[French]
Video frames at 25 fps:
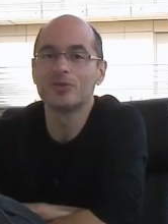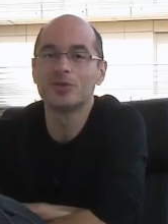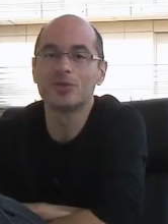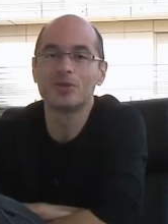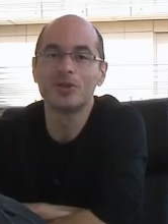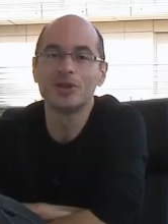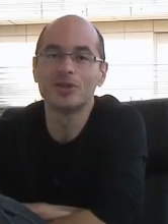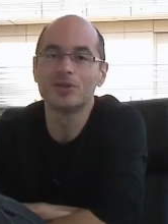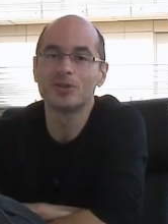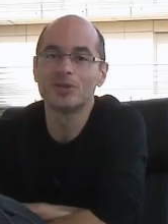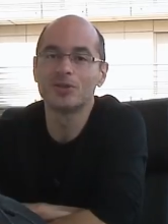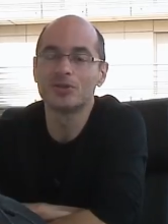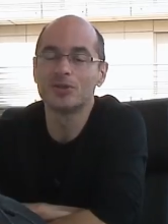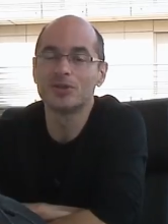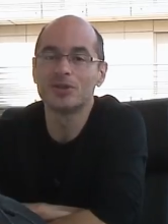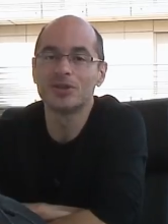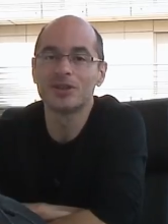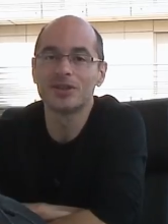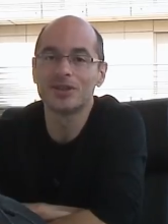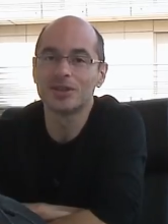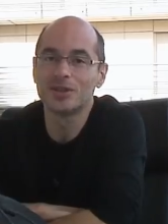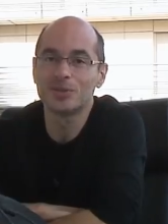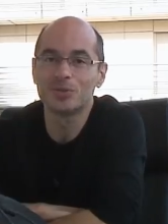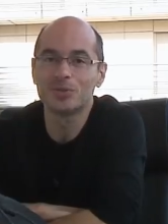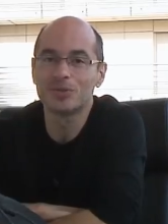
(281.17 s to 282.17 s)
Vu que les autres, je
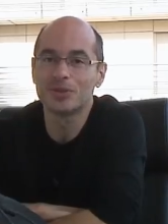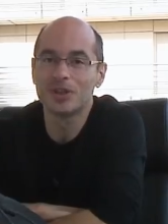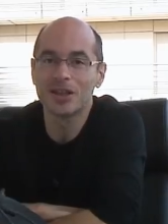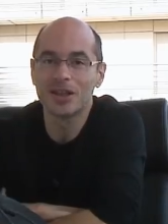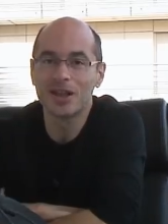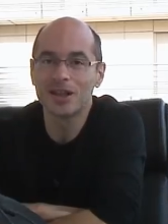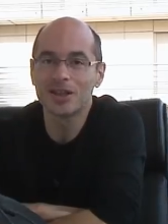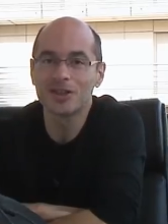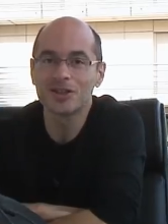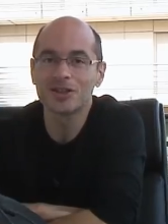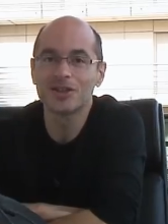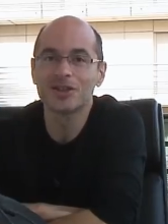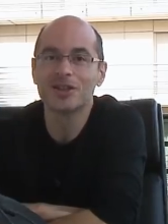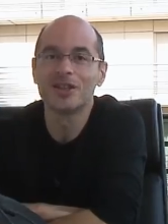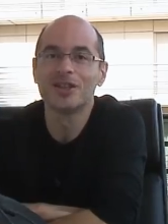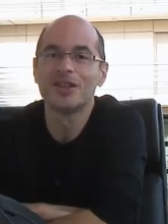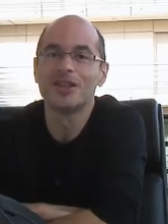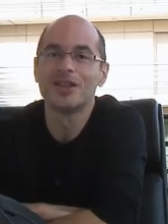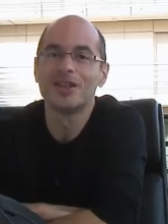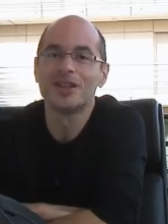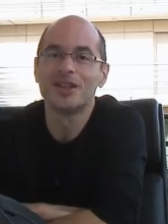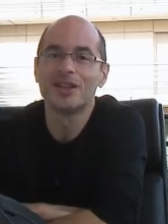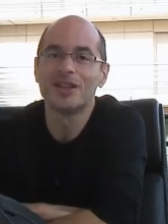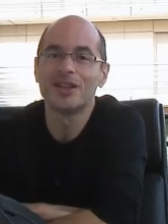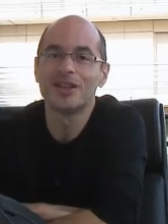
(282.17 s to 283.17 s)
sais que c'est tous des lâches,
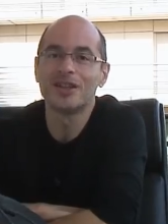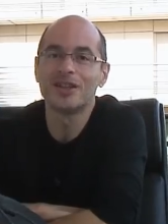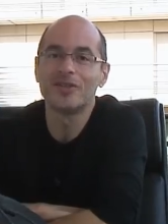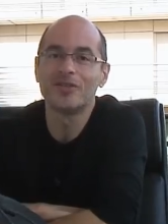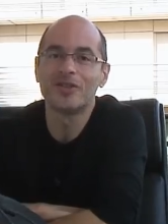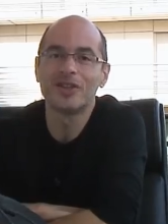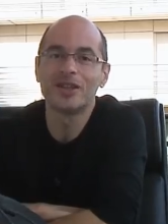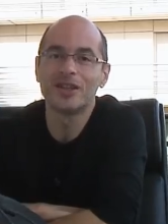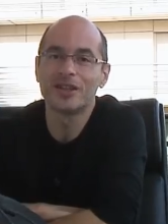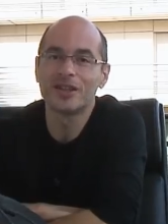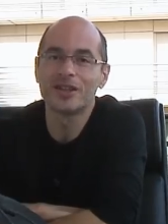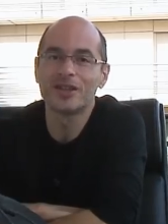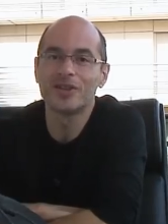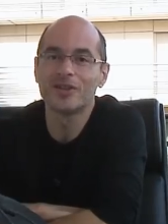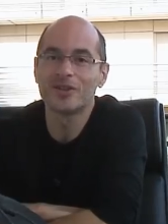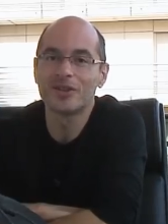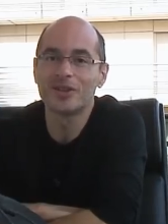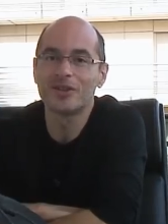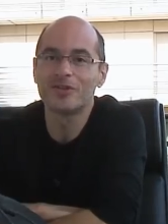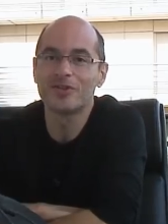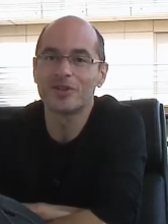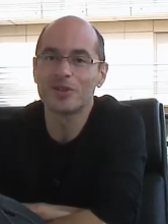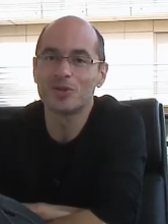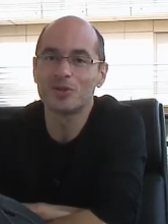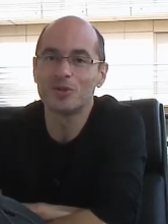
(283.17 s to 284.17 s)
il fallait qu'il y en ait un
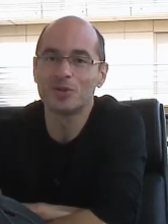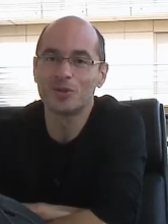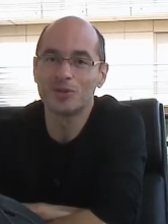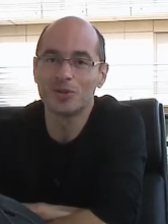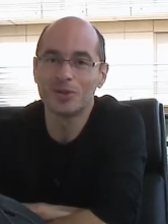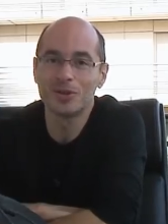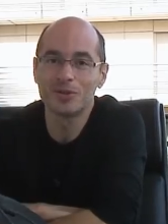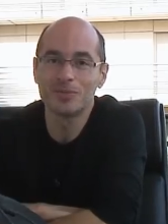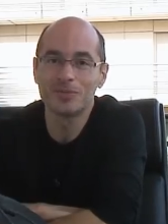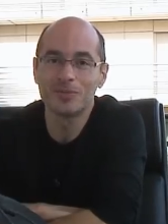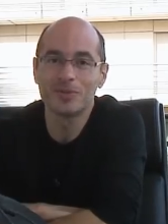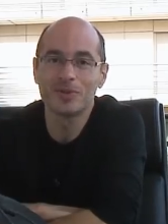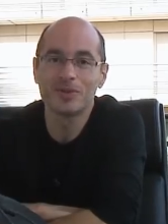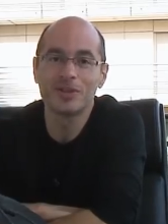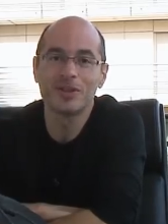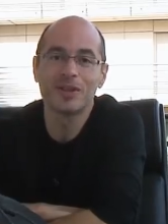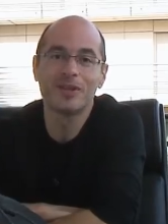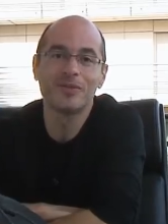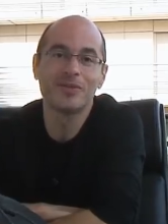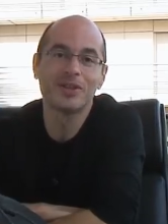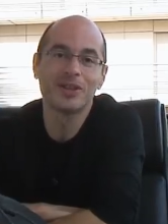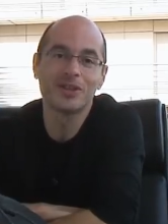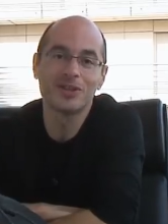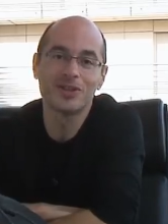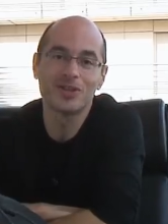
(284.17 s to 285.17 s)
qui fasse le job,
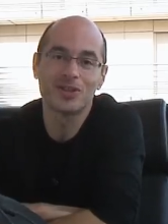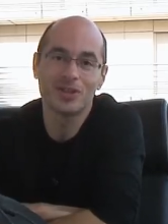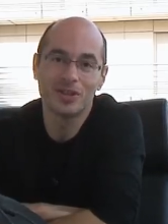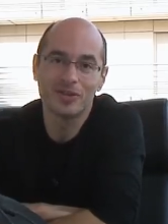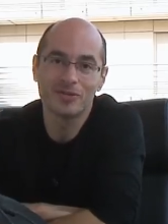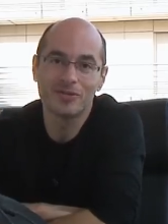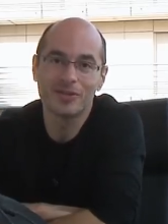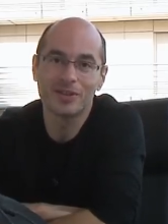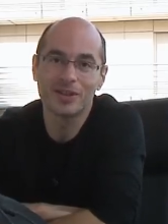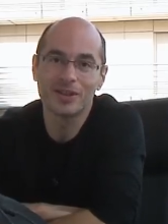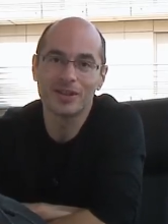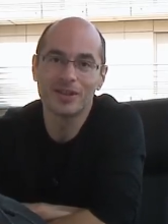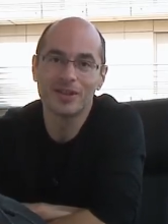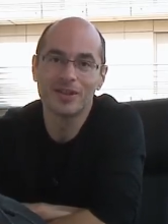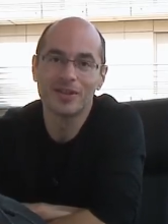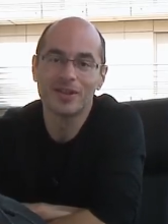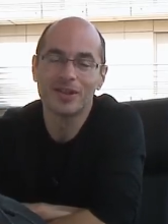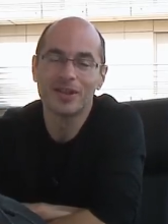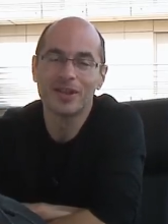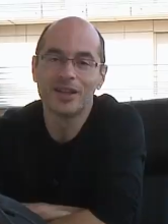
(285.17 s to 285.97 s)
eh ben, je l'ai fait.